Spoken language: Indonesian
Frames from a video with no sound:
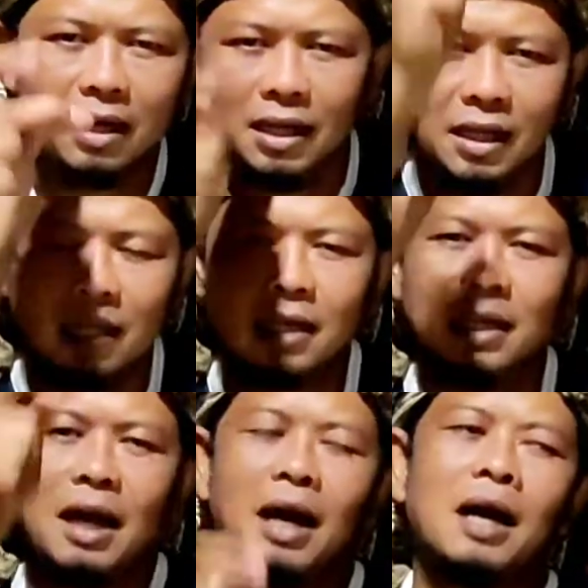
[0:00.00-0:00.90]
ini
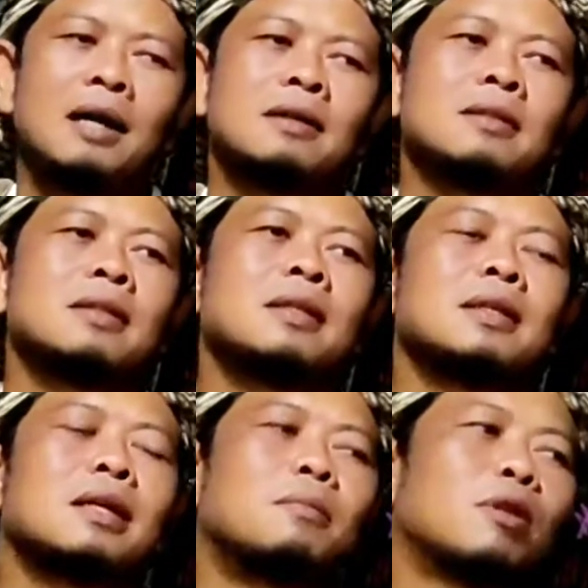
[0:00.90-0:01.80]
dia
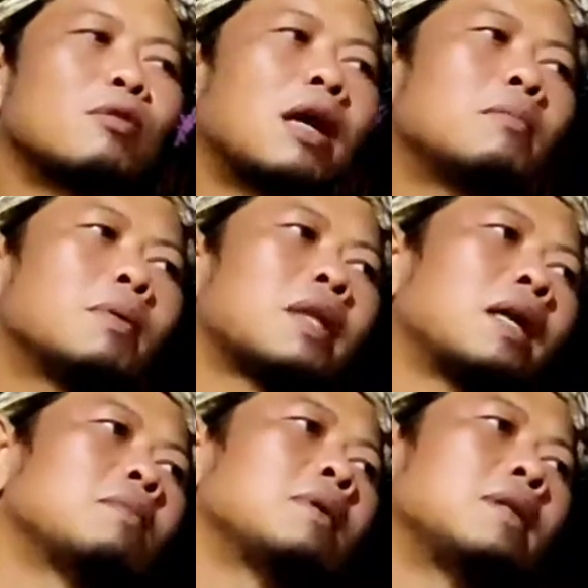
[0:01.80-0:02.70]
kebetulan
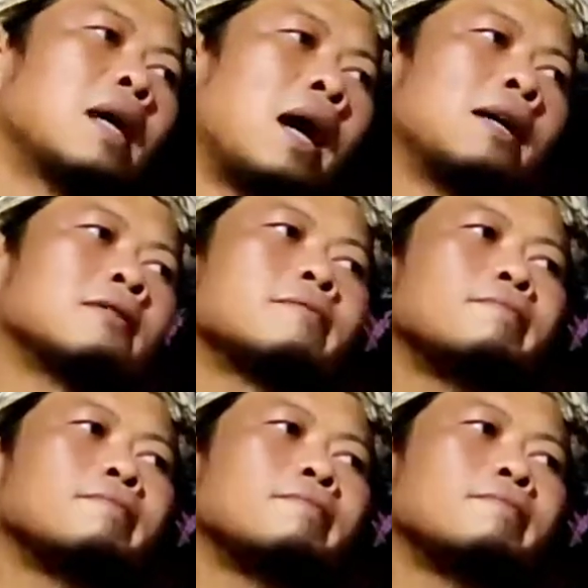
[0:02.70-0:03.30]
petani bijak